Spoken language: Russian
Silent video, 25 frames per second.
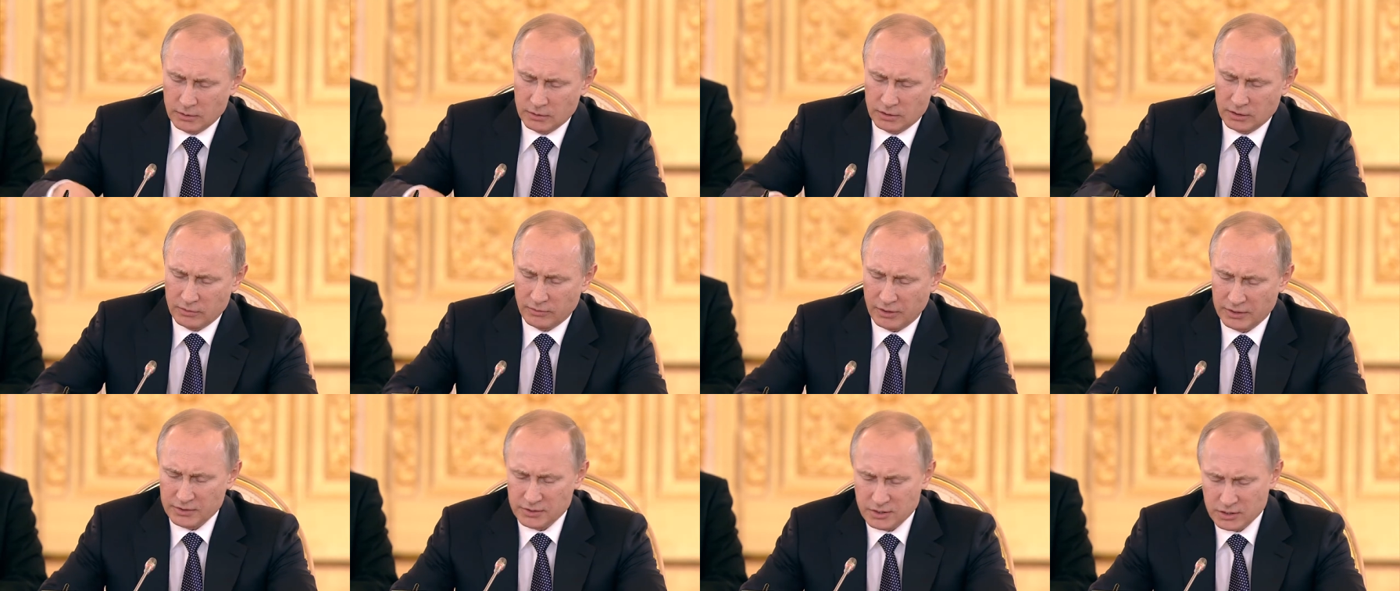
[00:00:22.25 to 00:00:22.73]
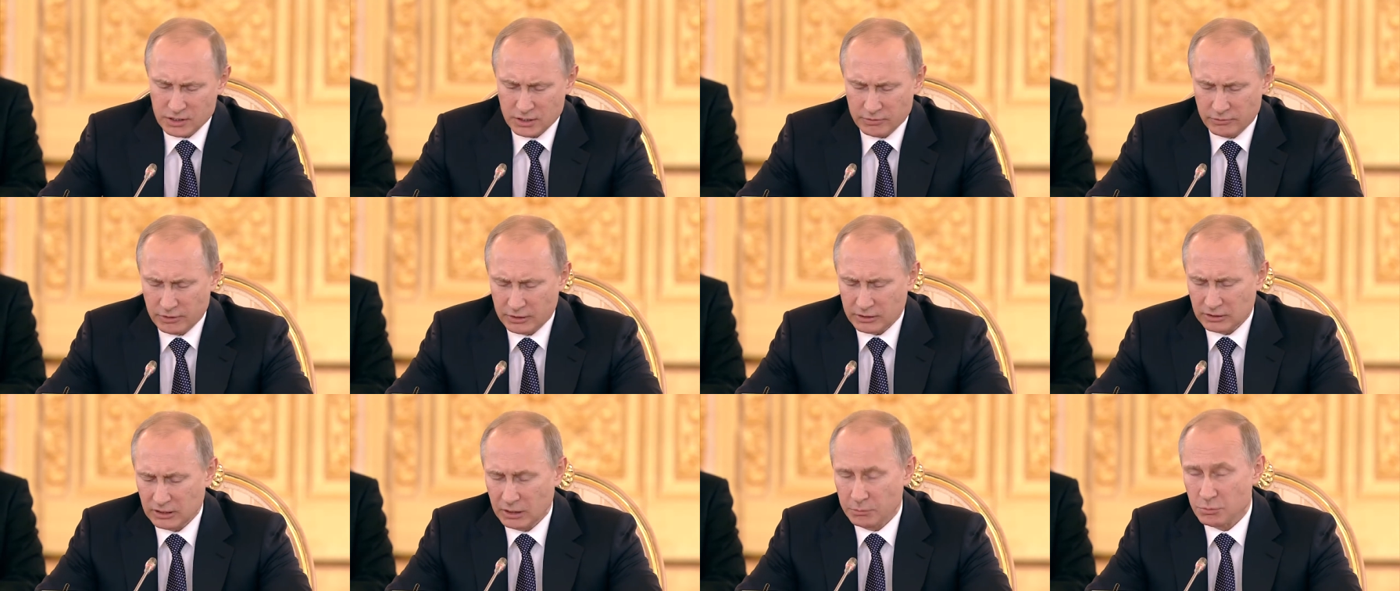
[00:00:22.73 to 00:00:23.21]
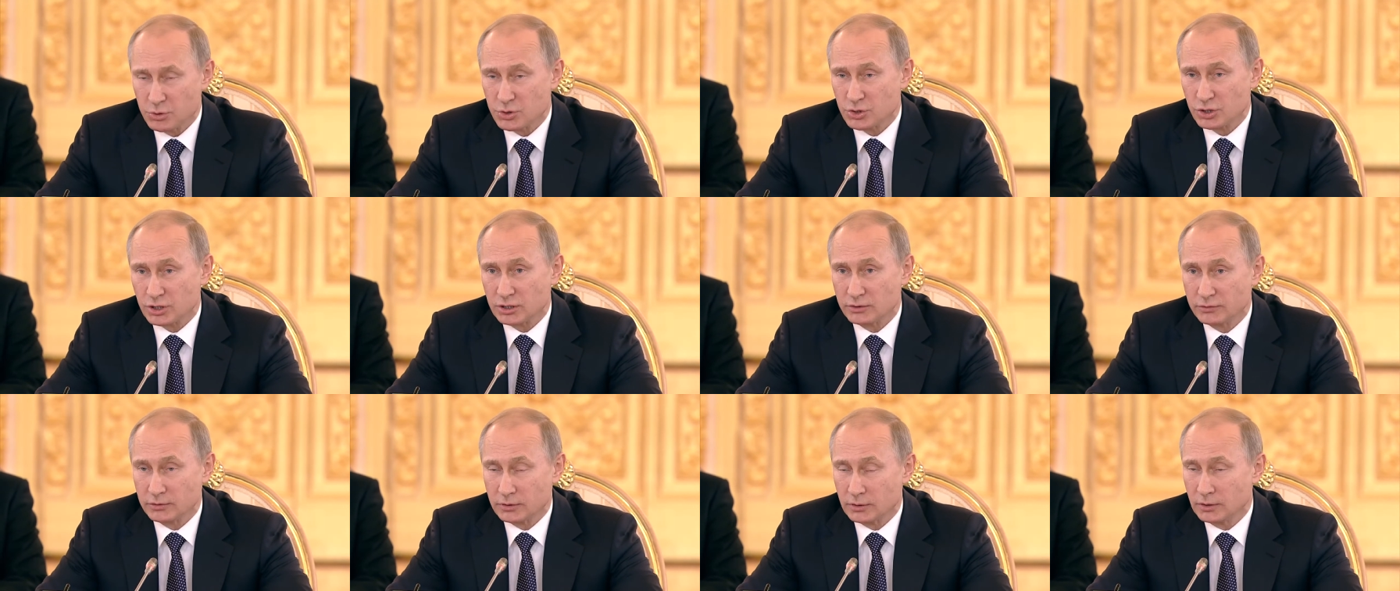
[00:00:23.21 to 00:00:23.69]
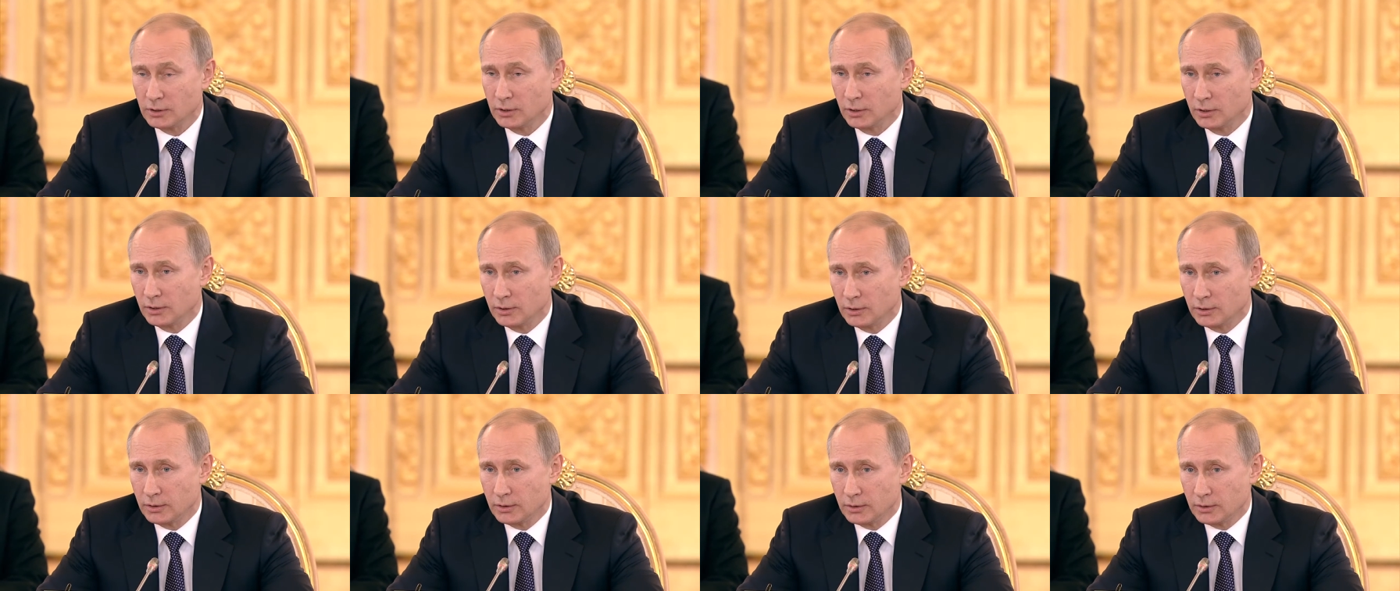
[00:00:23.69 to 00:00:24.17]
Евразийского экономического
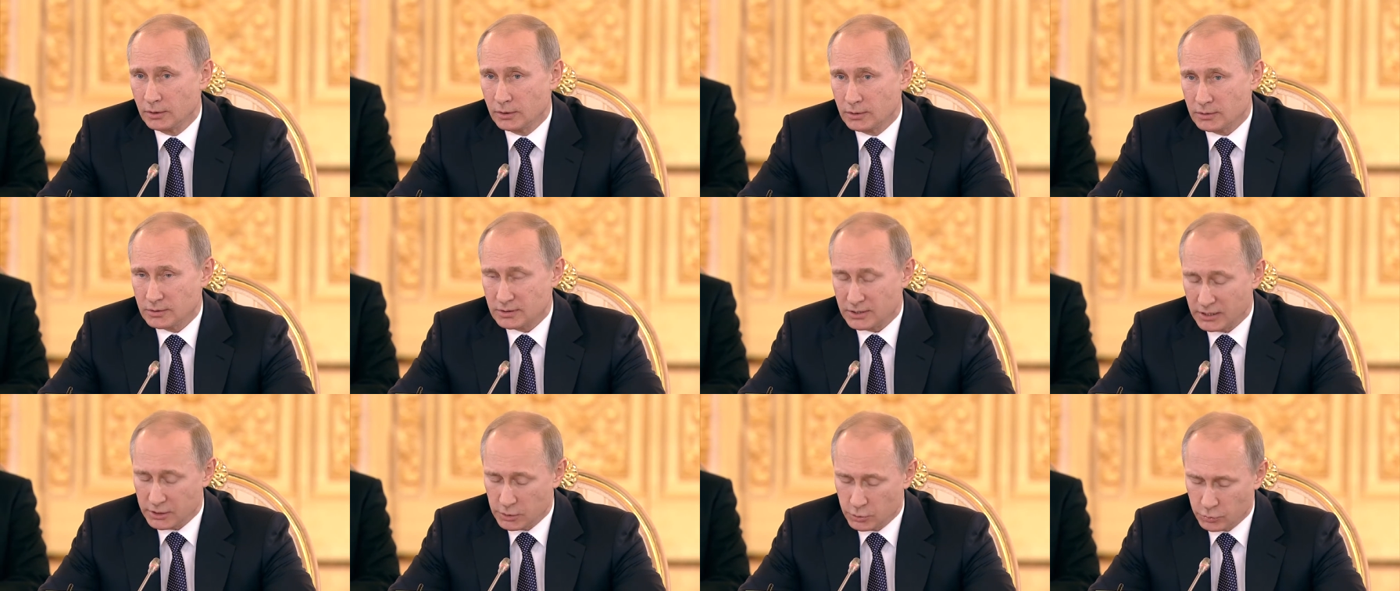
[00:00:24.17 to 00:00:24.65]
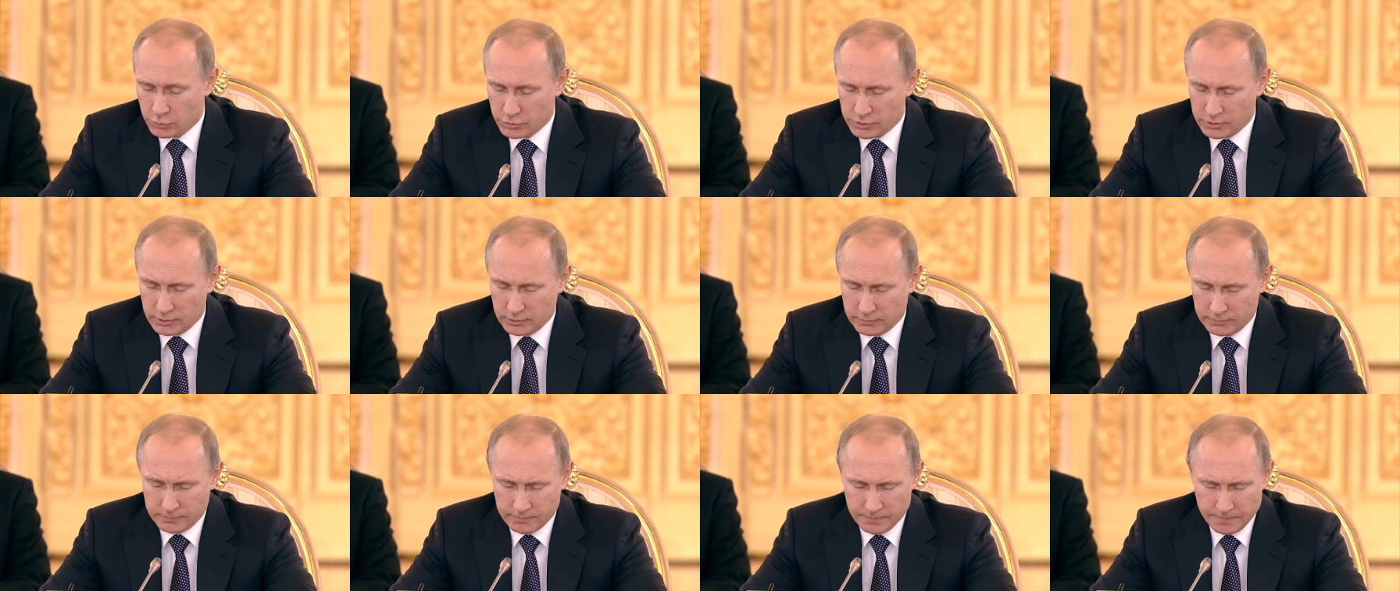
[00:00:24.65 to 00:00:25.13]
союза.